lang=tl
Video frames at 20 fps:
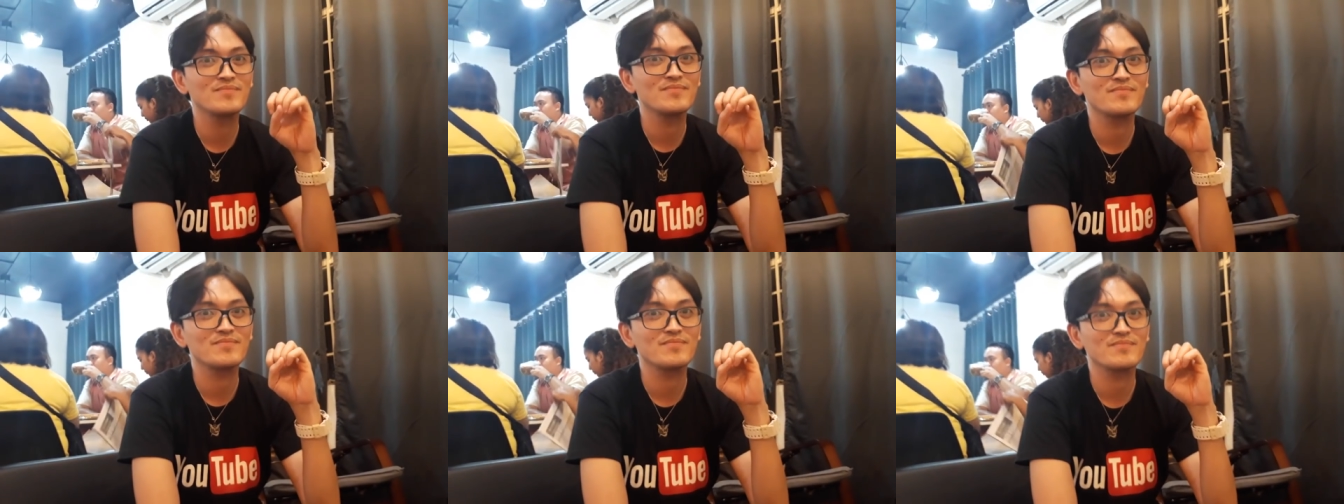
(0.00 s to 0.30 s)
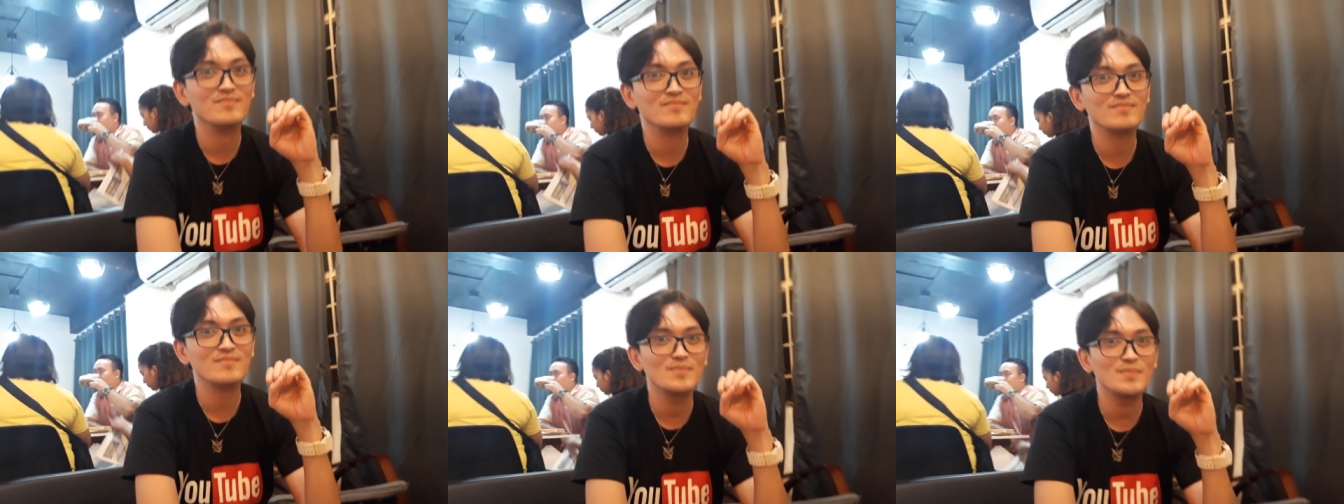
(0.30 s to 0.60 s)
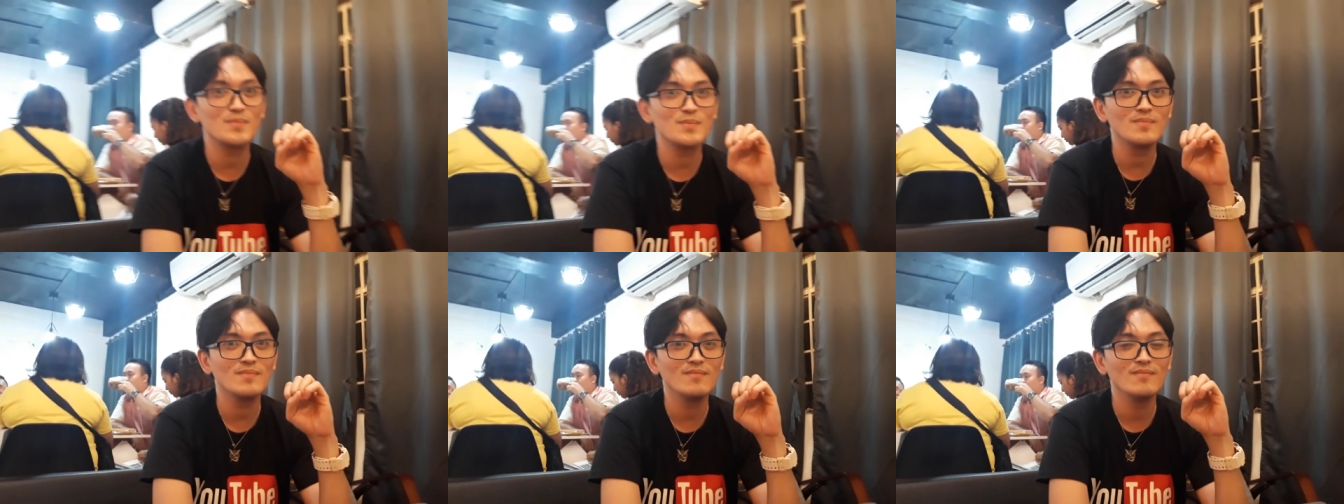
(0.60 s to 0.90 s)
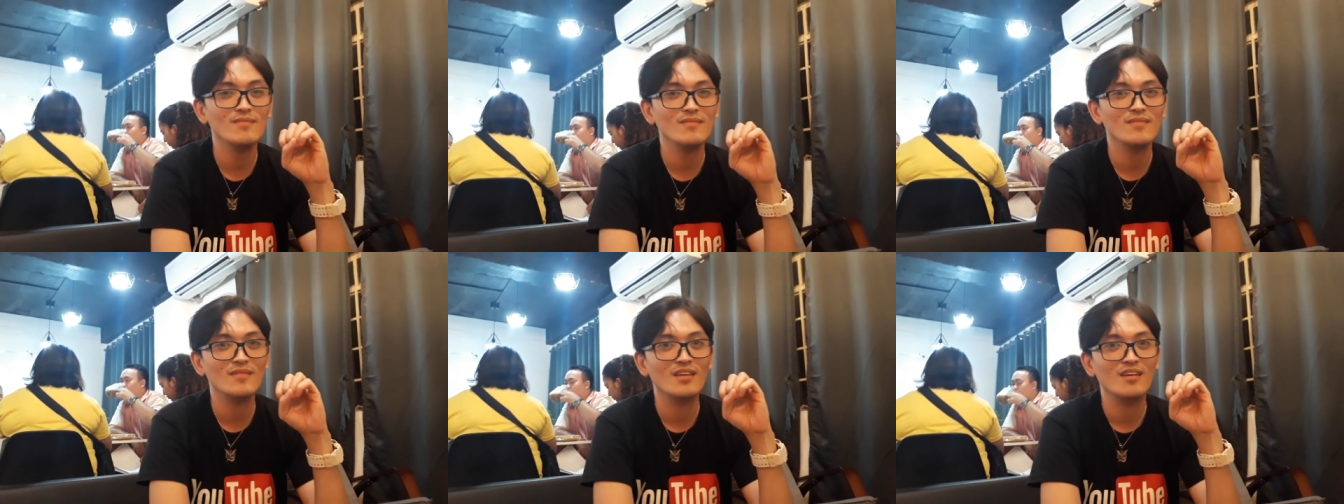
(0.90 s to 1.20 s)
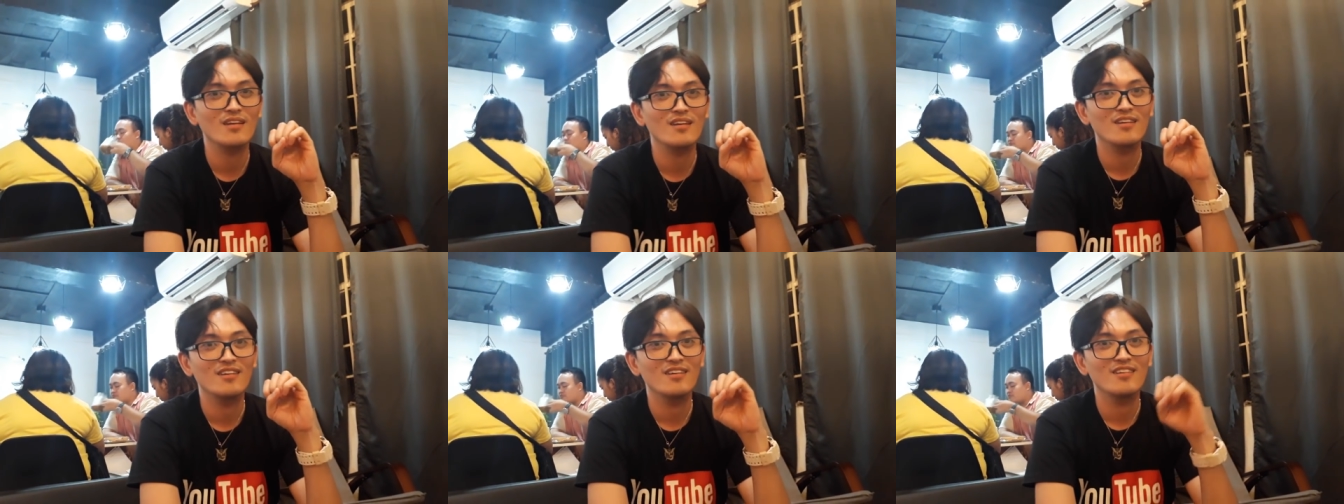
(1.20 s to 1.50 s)
Ngayon? 1,
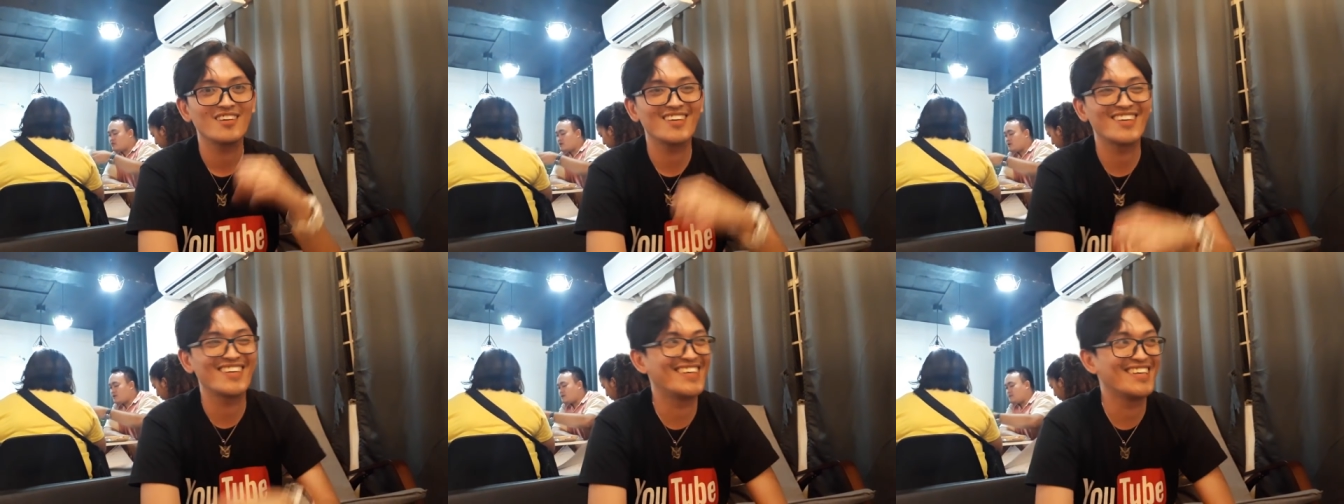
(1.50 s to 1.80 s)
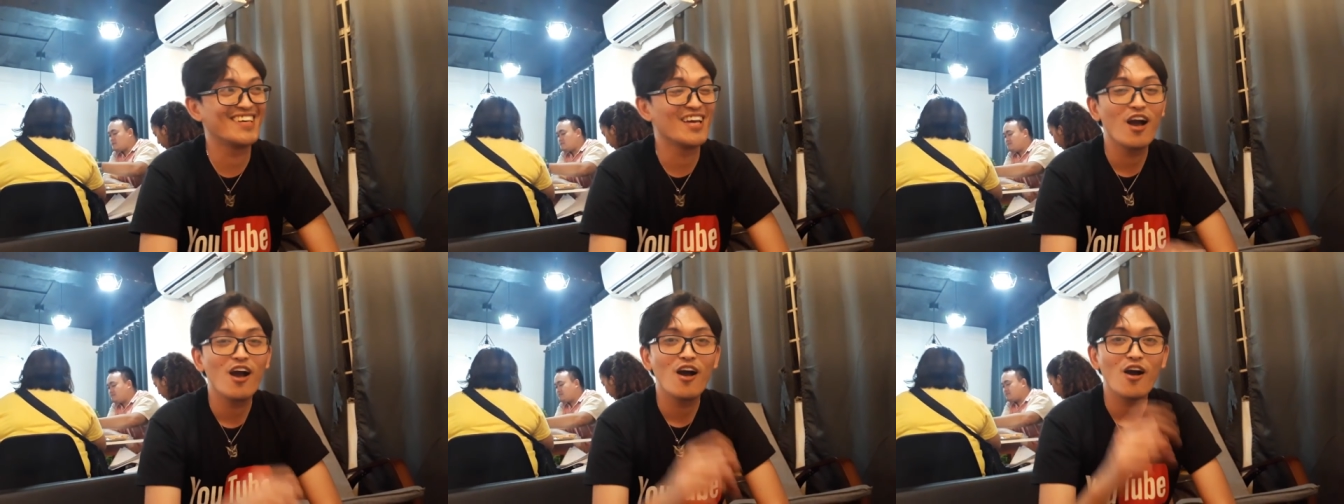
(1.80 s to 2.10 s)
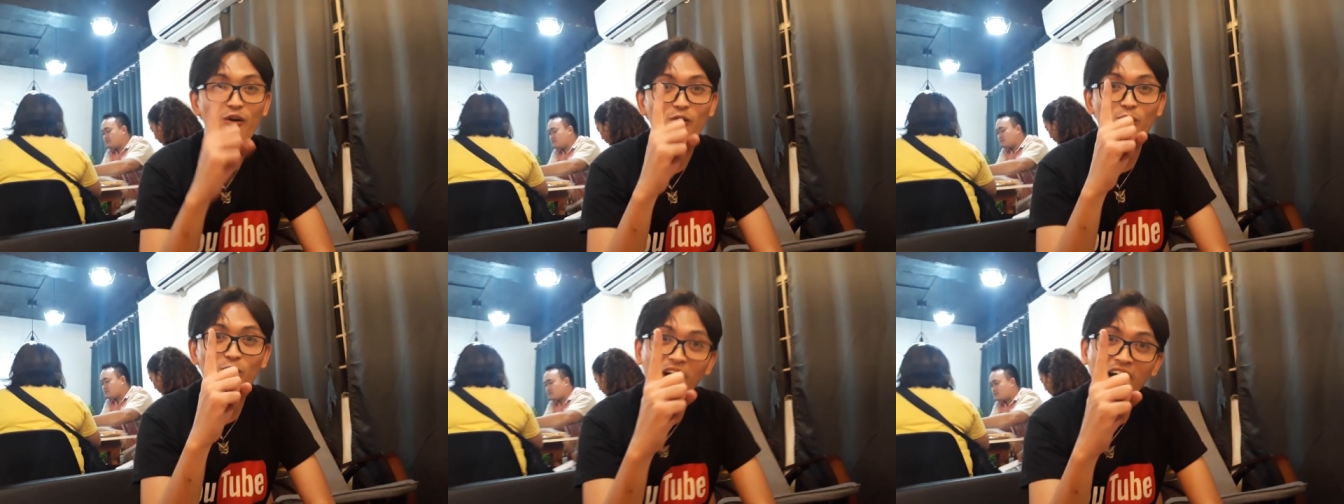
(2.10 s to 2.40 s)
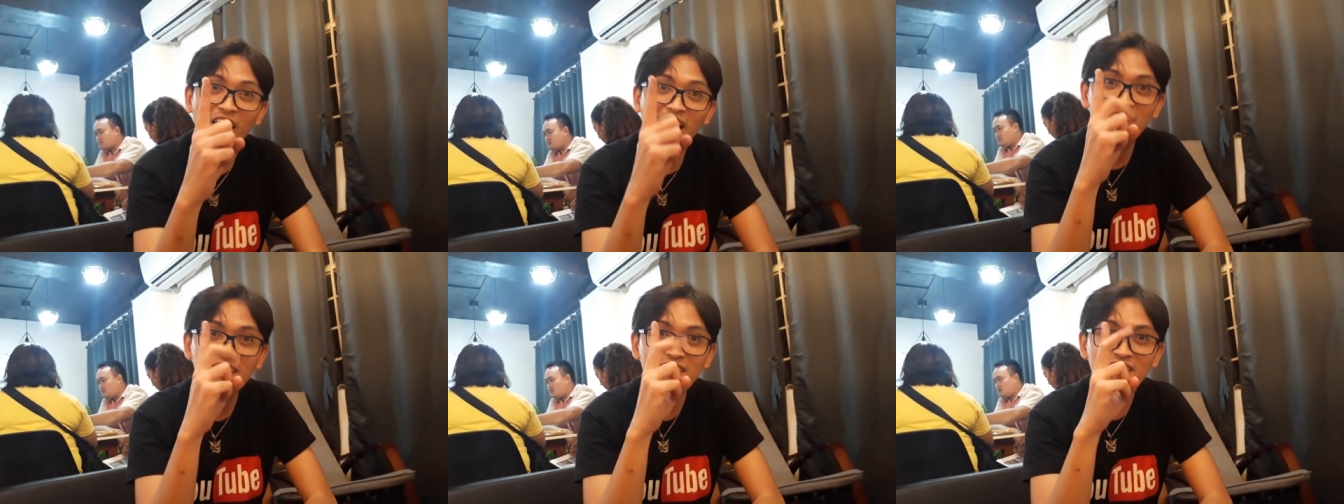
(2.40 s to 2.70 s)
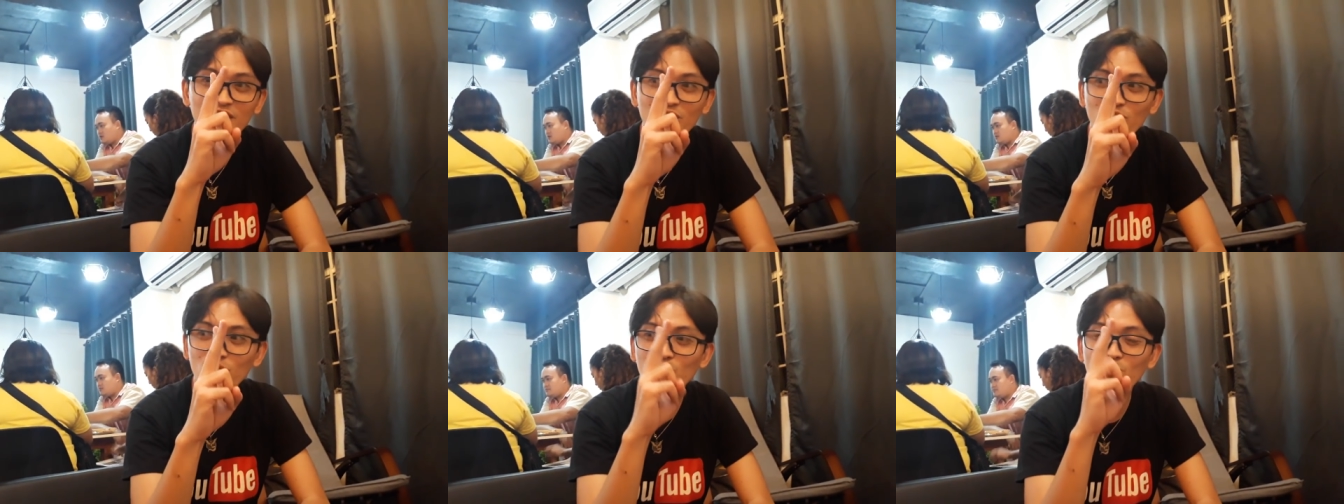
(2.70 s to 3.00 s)

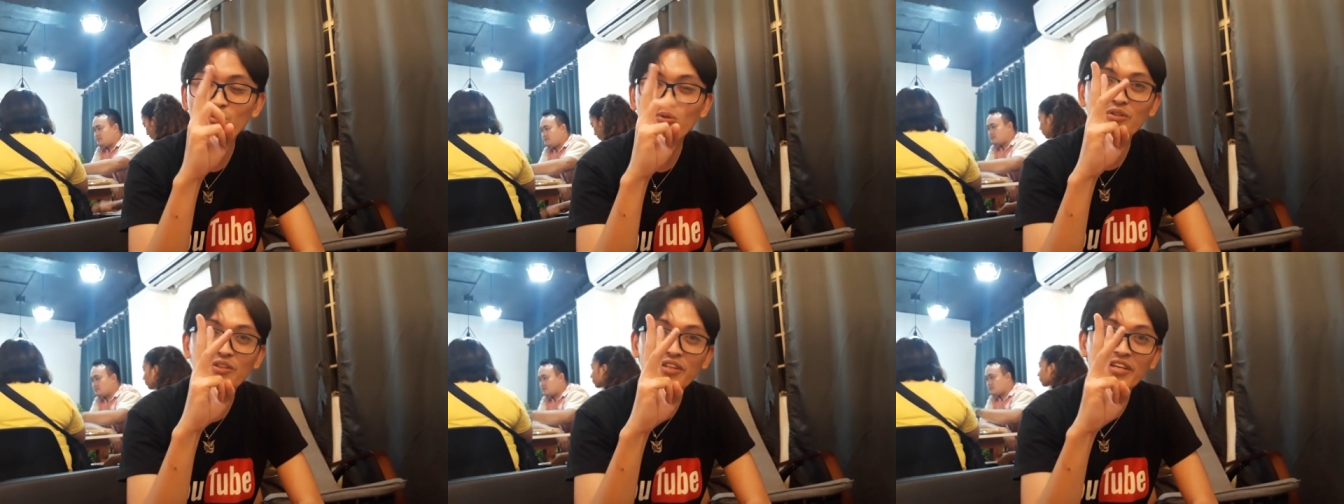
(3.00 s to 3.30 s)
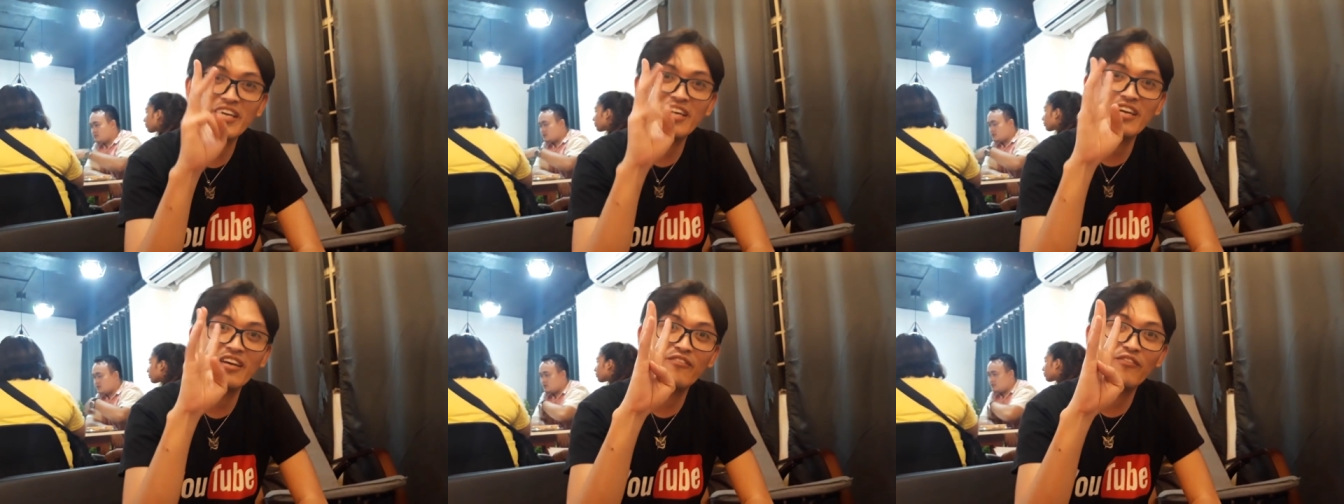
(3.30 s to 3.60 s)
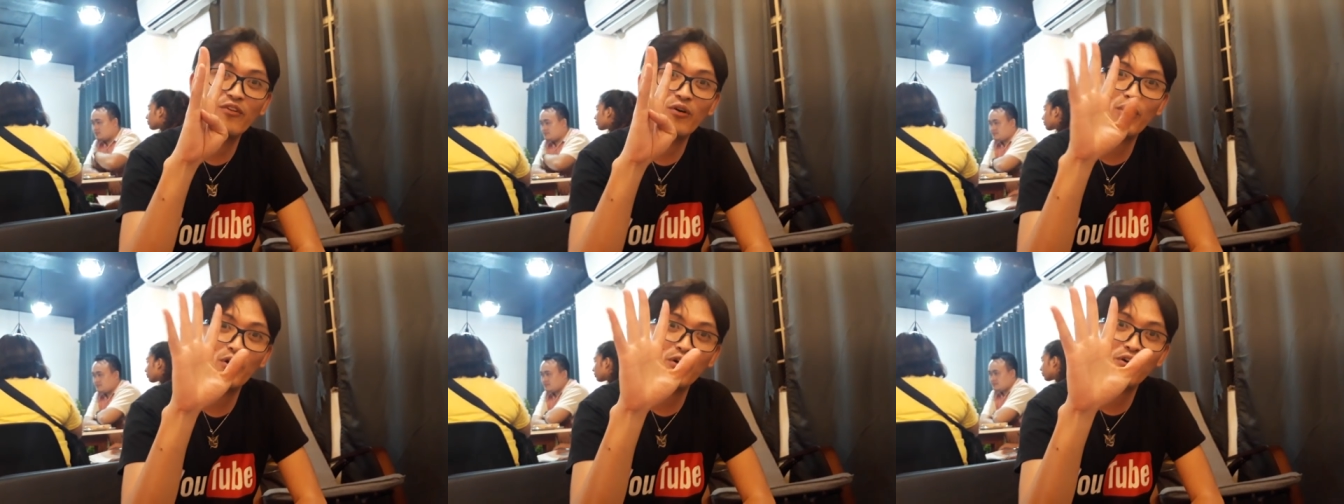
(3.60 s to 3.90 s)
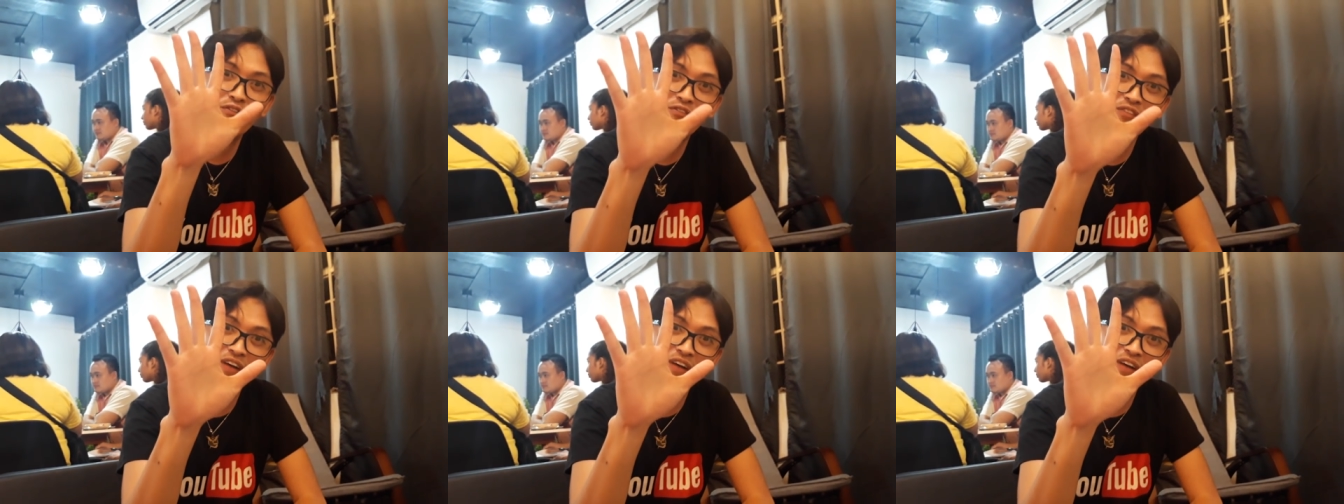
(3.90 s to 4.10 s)
2, 3, 4, 5.